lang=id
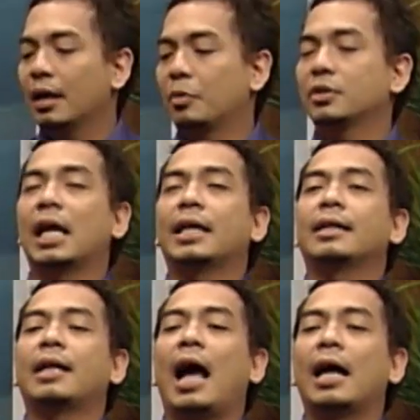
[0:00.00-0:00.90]
perusahaan
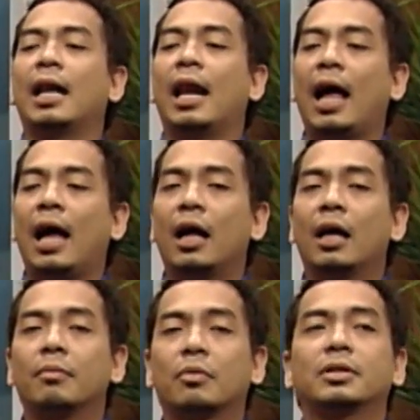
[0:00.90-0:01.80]
kita adalah
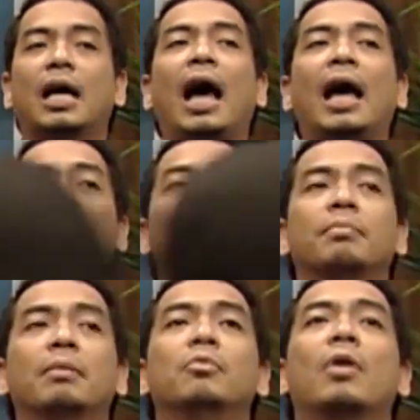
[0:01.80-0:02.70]
perusahaan
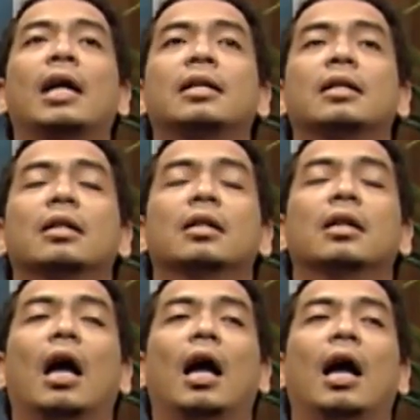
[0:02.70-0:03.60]
pembuat
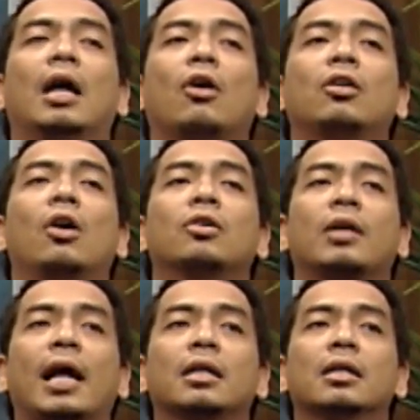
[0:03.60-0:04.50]
uh, dodol
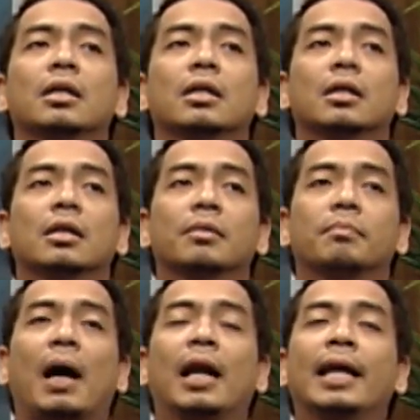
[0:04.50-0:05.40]
duren
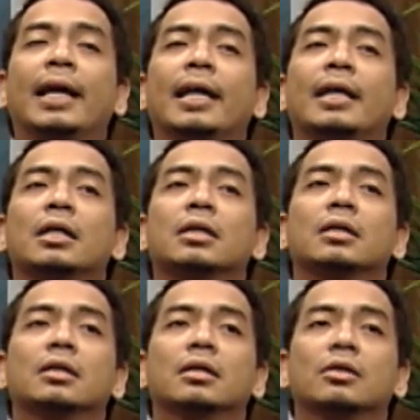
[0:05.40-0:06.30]
paling
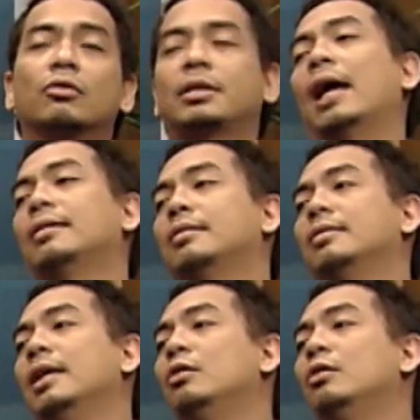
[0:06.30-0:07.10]
sukses di